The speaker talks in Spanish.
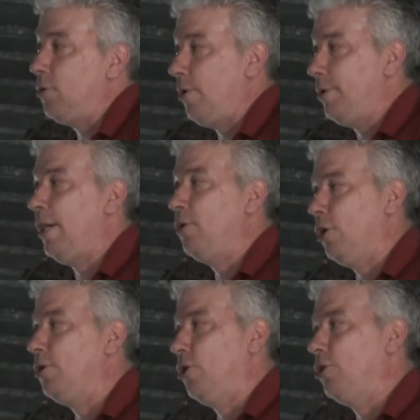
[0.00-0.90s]
Todavía
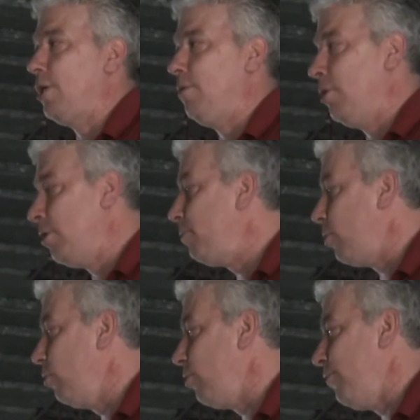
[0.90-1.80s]
no, tenemos
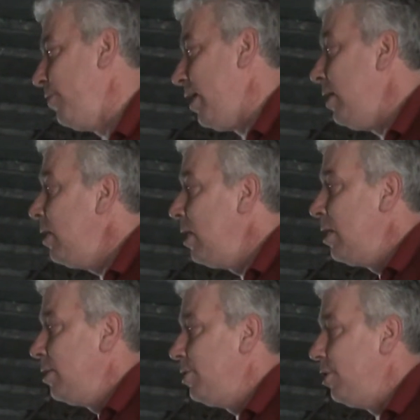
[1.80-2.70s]
producto final,
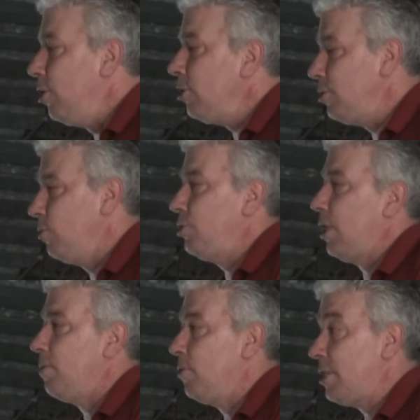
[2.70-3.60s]
sino se
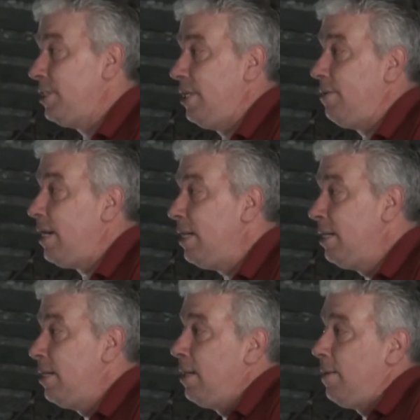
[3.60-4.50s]
usa como reserva
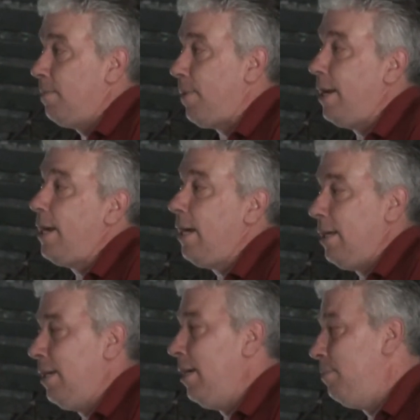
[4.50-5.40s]

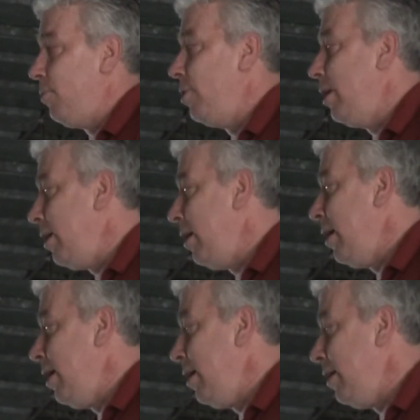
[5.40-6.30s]
para eh, poder
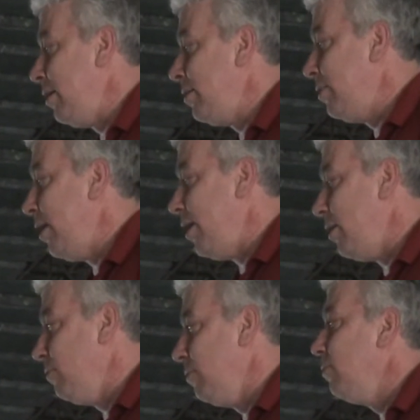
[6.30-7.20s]
eh,
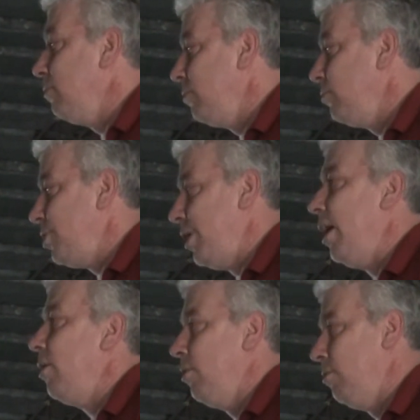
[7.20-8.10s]
tener un
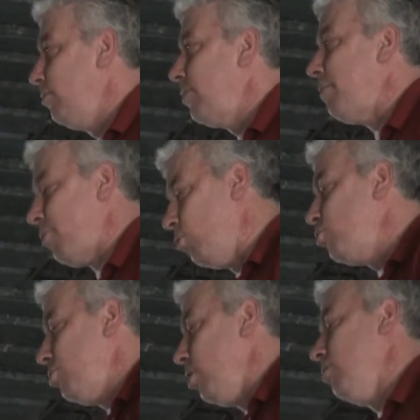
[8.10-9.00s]
llenado, una
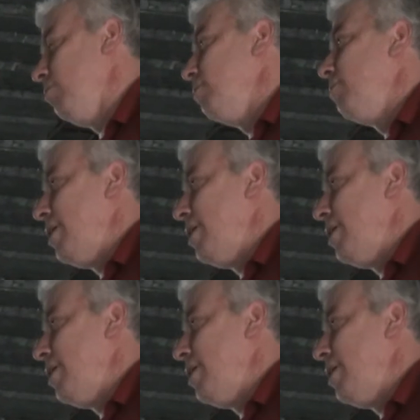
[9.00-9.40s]
producción